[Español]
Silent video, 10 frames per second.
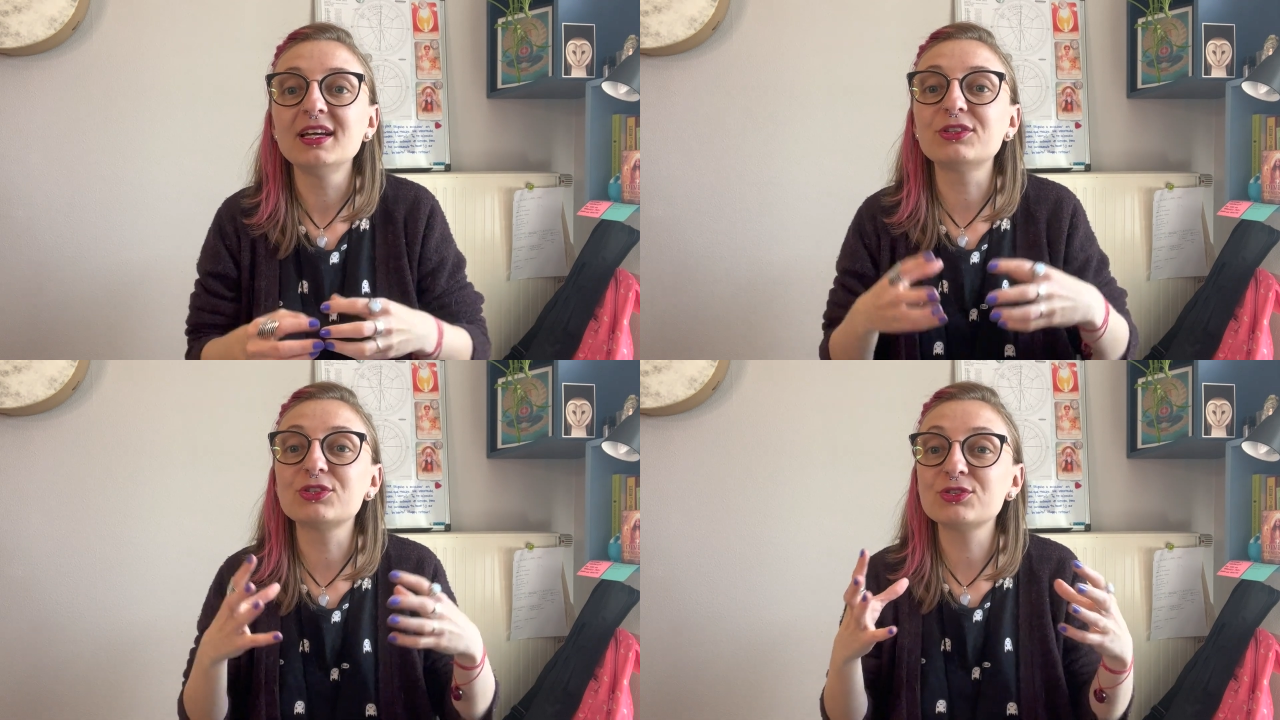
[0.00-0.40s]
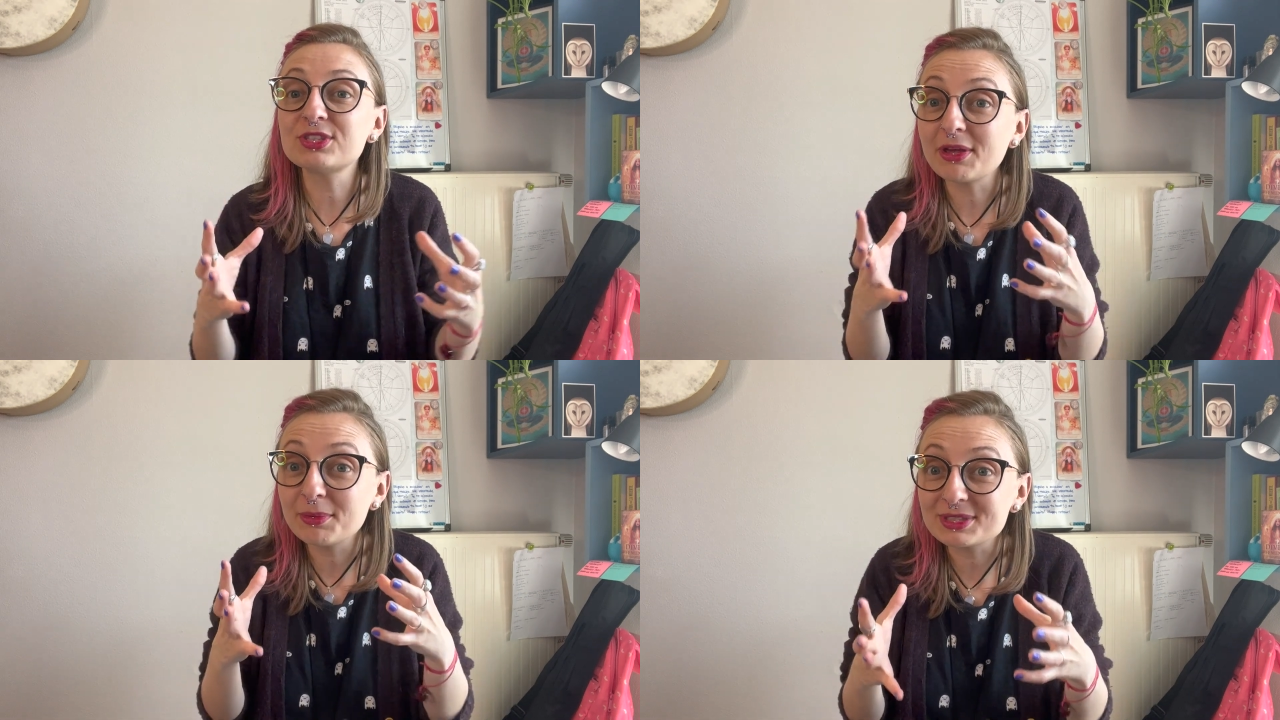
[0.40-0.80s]
Entonces no
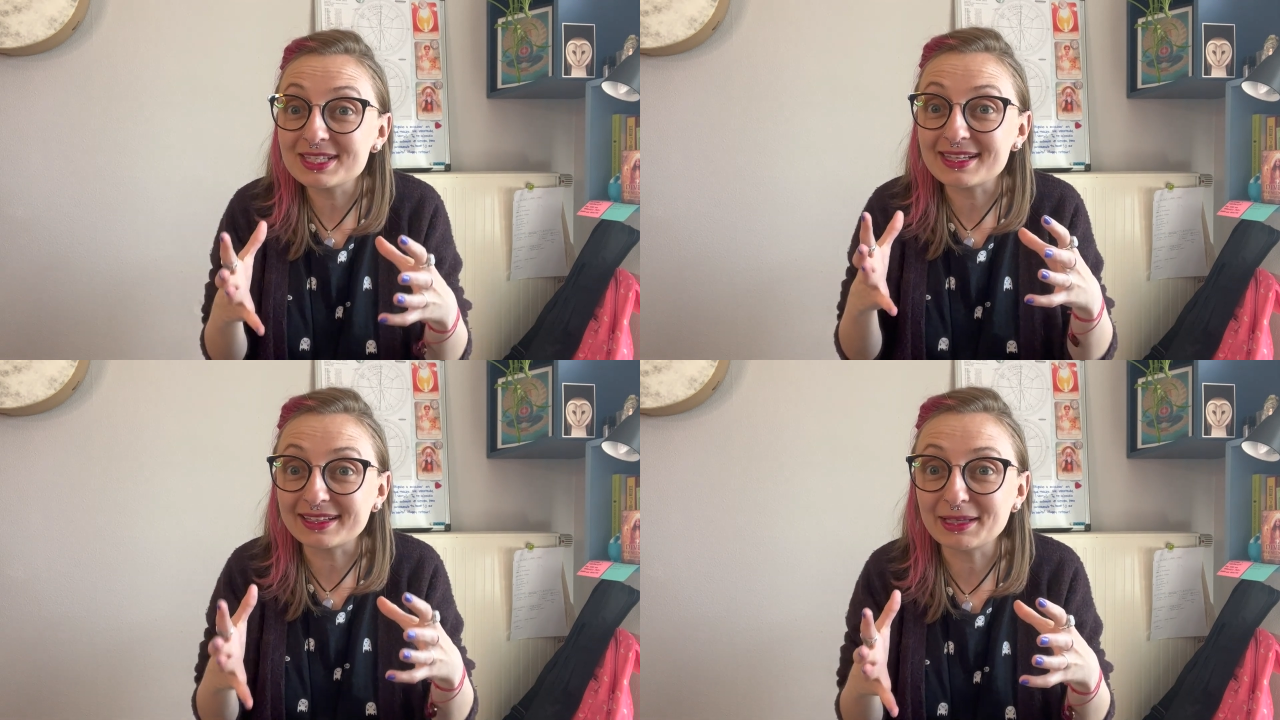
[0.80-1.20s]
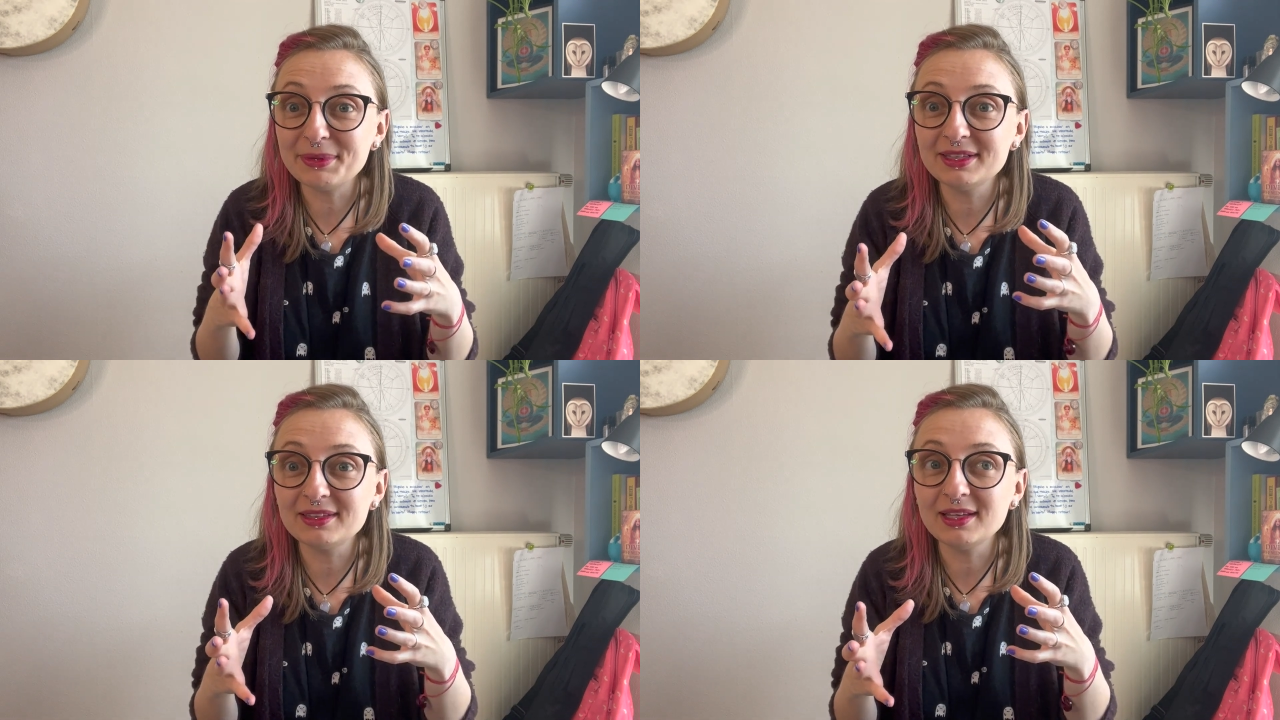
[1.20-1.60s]
sabemos
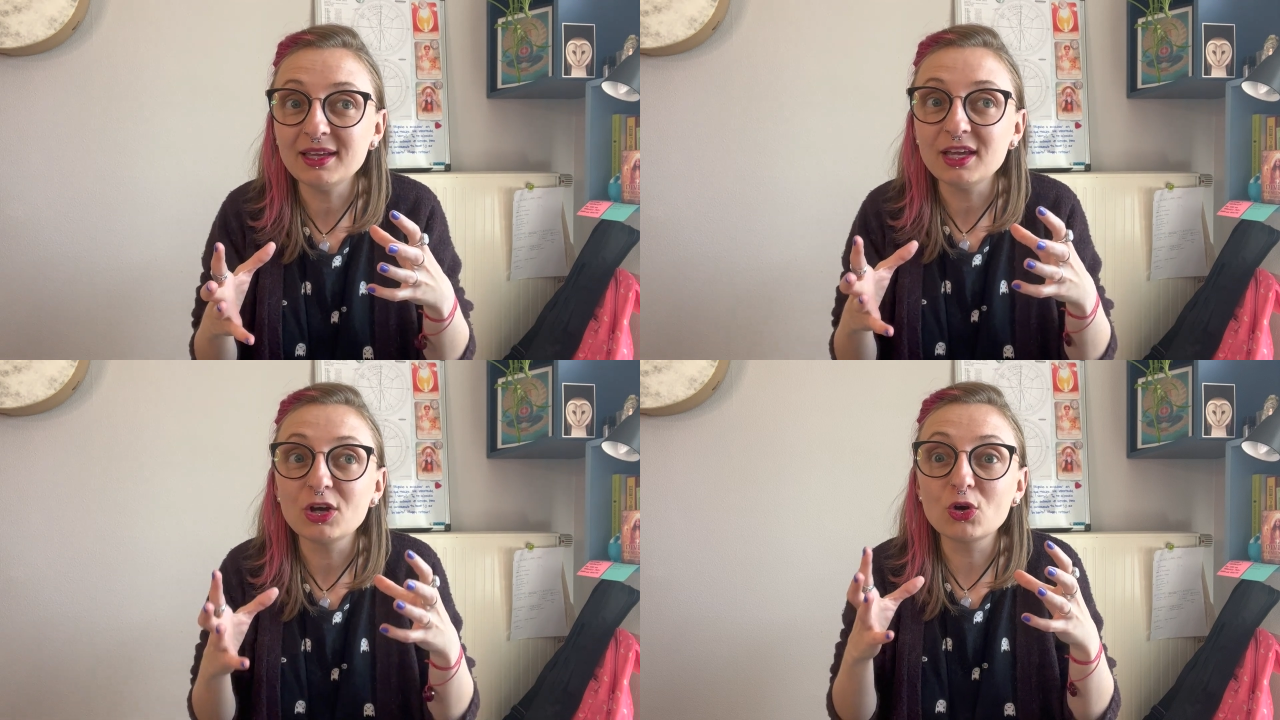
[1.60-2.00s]
exactamente